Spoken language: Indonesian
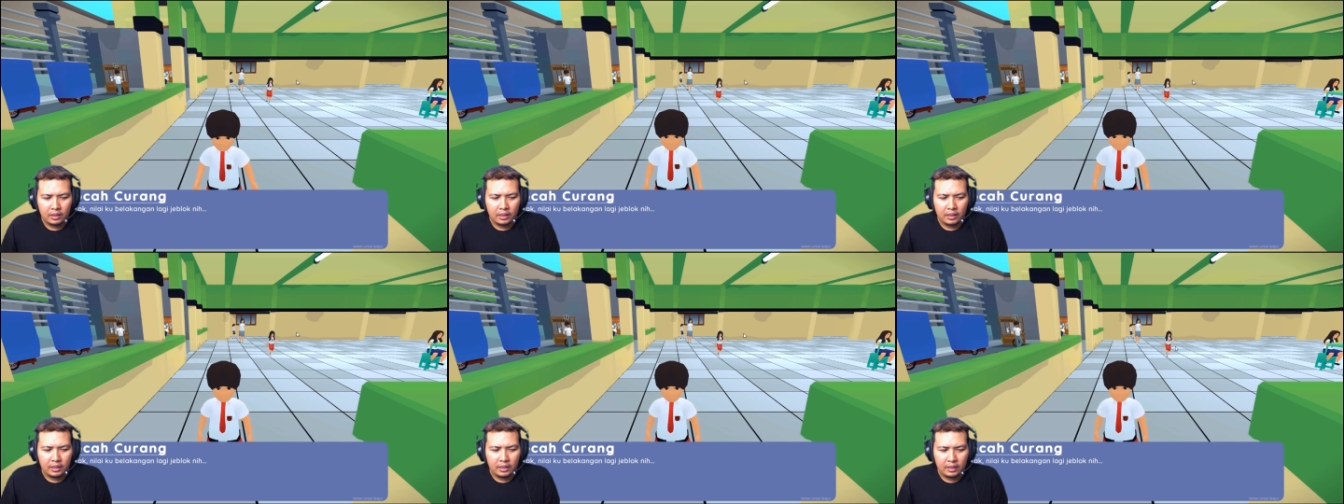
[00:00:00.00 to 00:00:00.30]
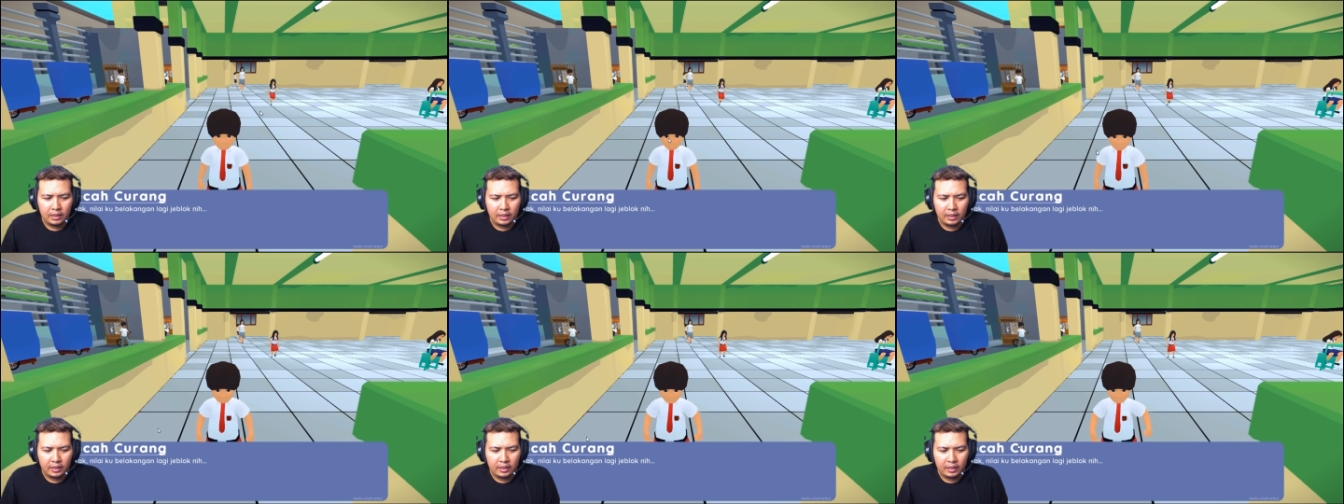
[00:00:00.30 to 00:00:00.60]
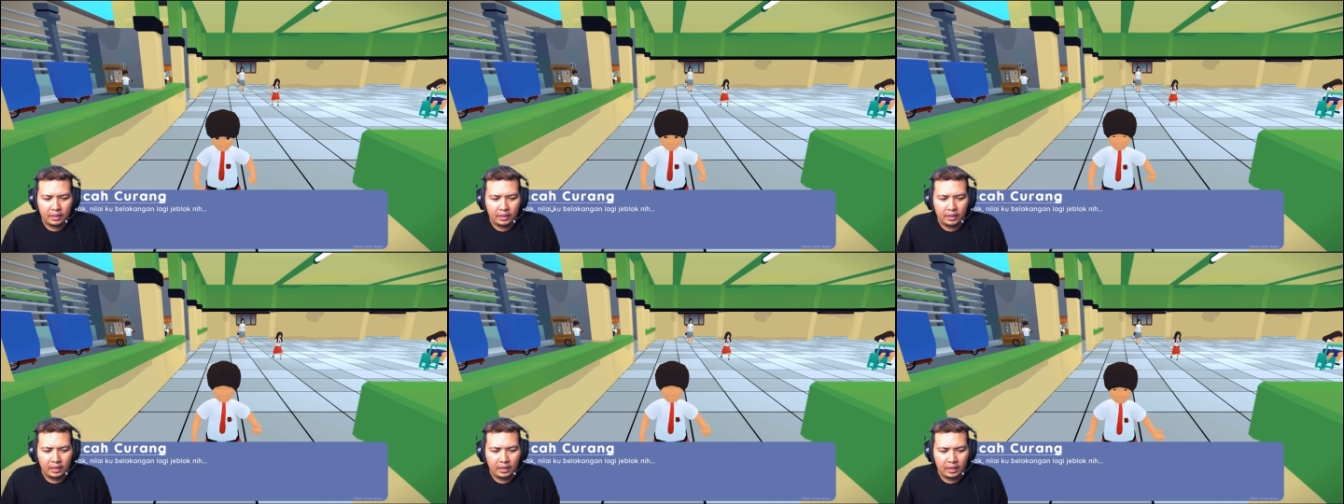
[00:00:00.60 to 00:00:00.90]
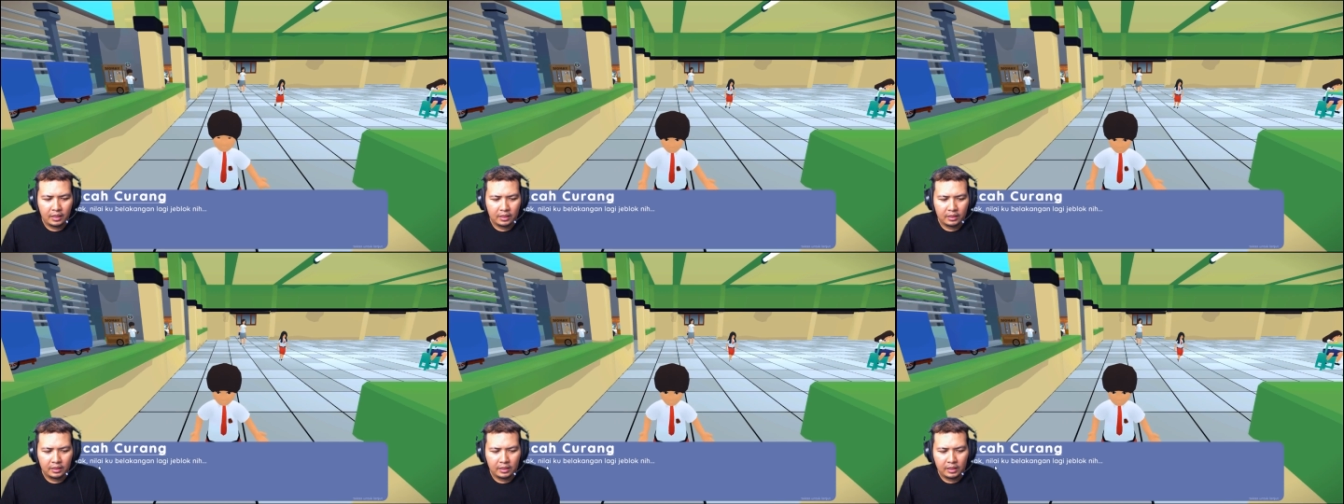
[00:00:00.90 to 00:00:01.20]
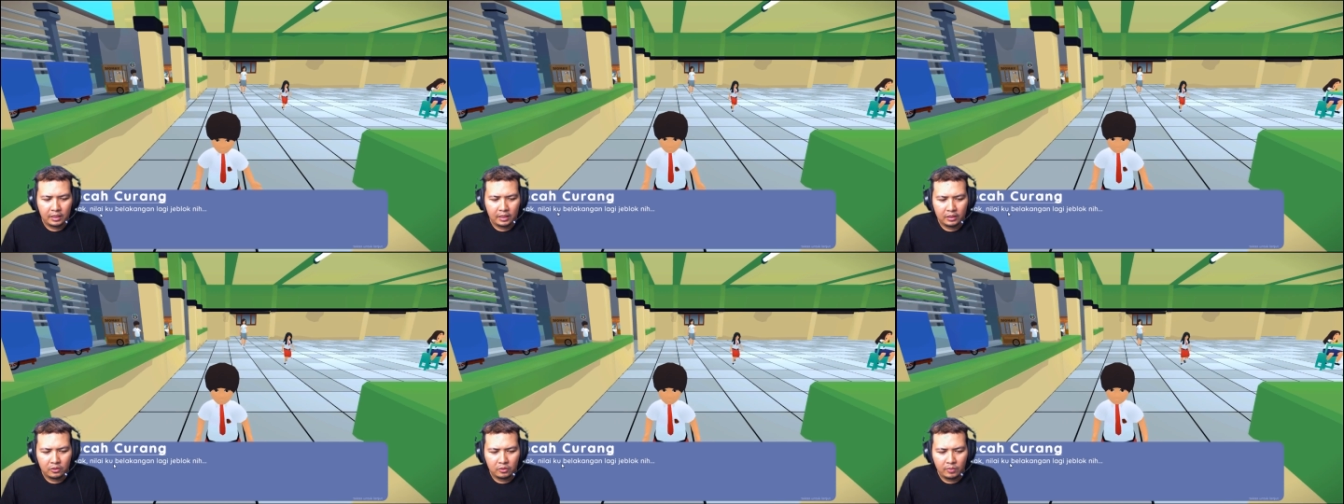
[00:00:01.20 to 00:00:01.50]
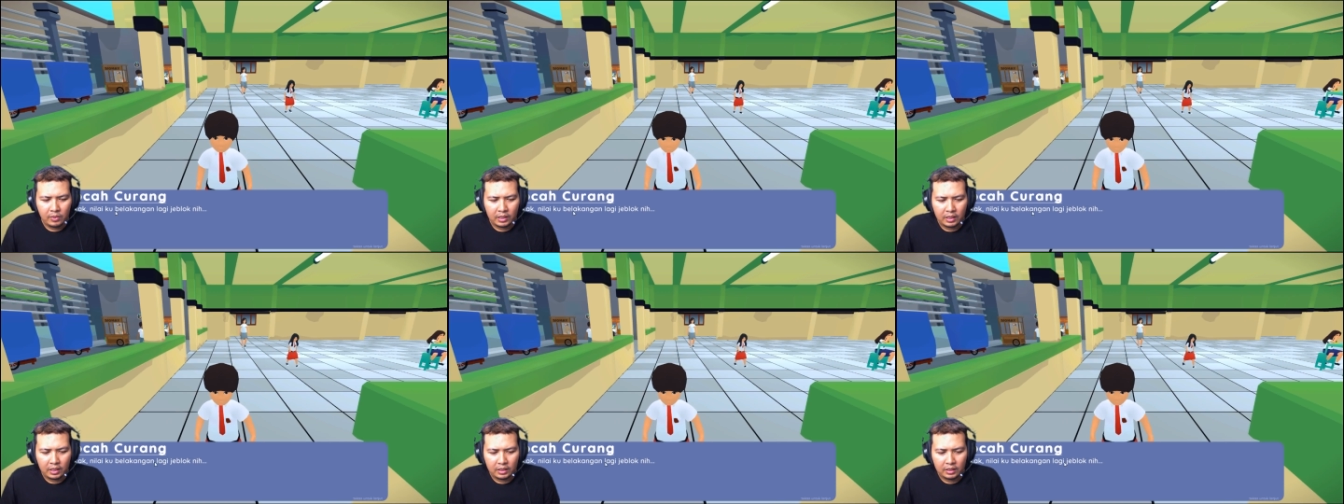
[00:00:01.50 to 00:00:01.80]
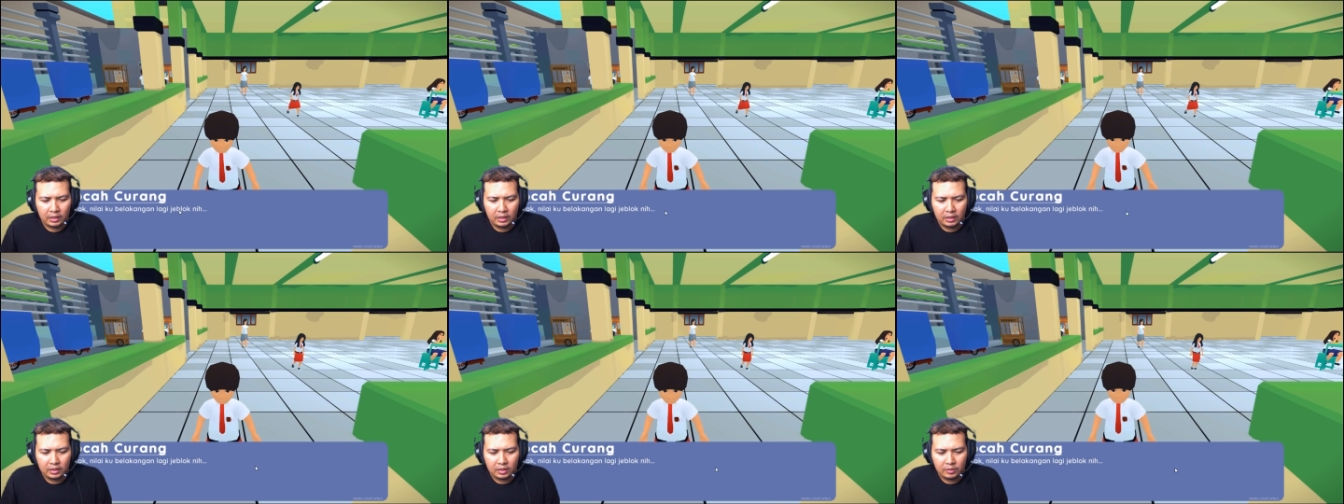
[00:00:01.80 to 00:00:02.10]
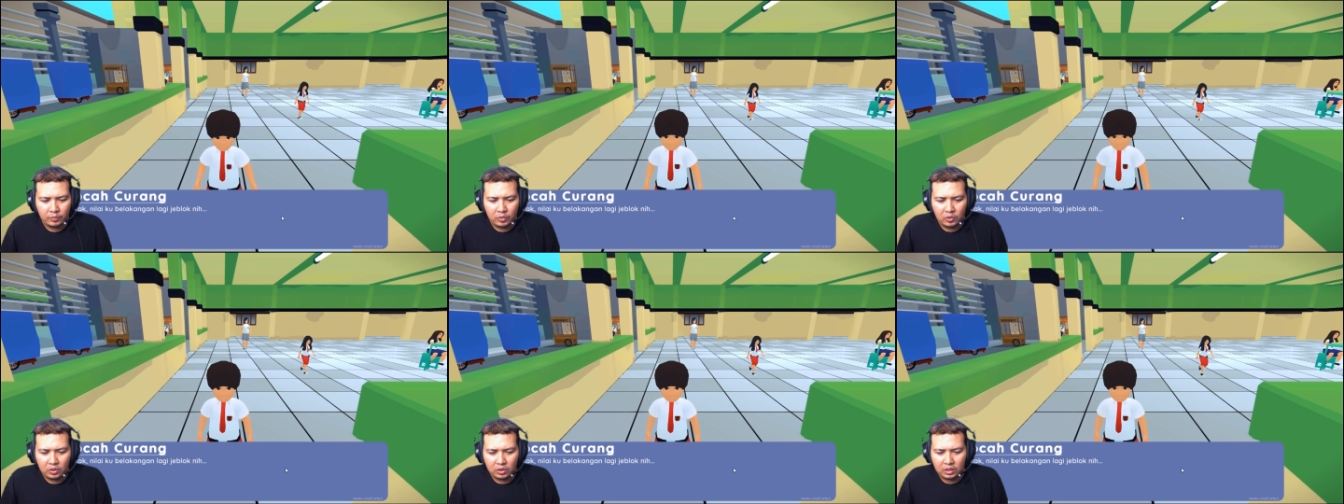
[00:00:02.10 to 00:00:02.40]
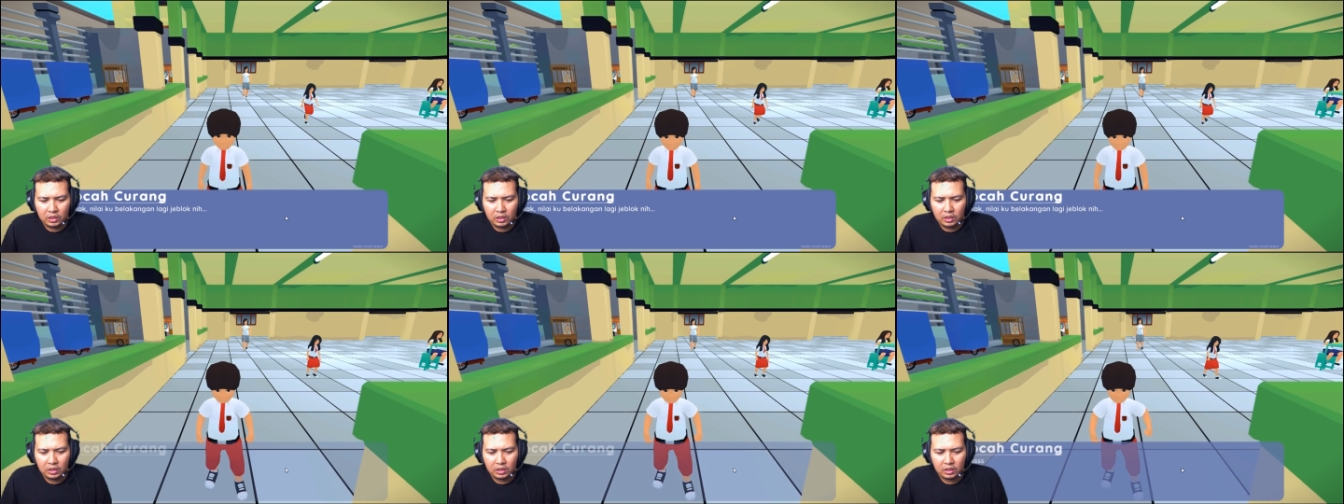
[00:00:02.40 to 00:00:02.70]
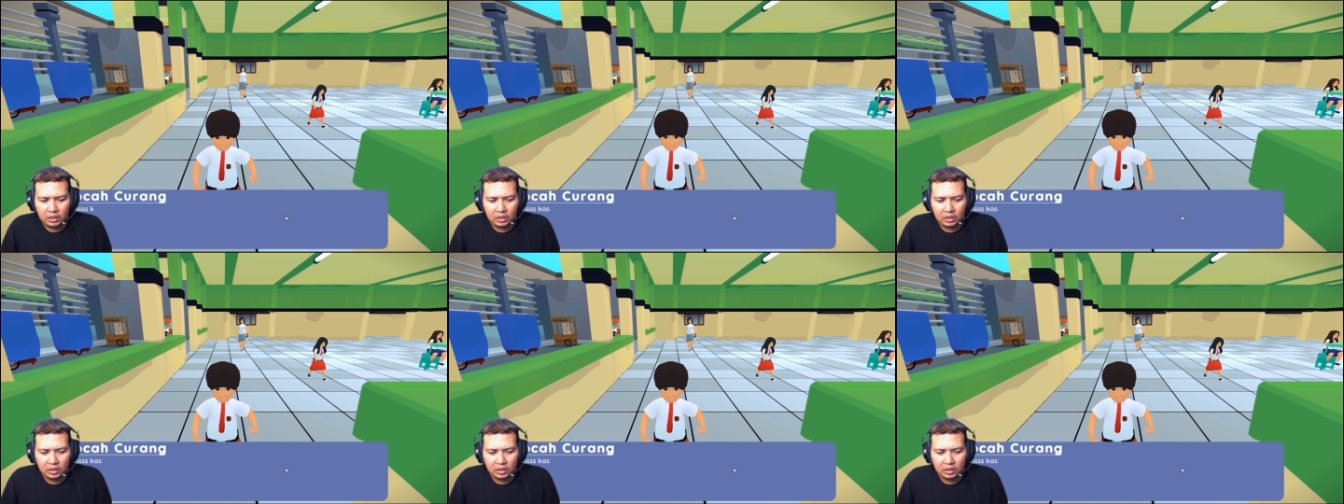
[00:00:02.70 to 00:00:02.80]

oke, okay. eh kak, nilaiku belakang ini jeblok nih.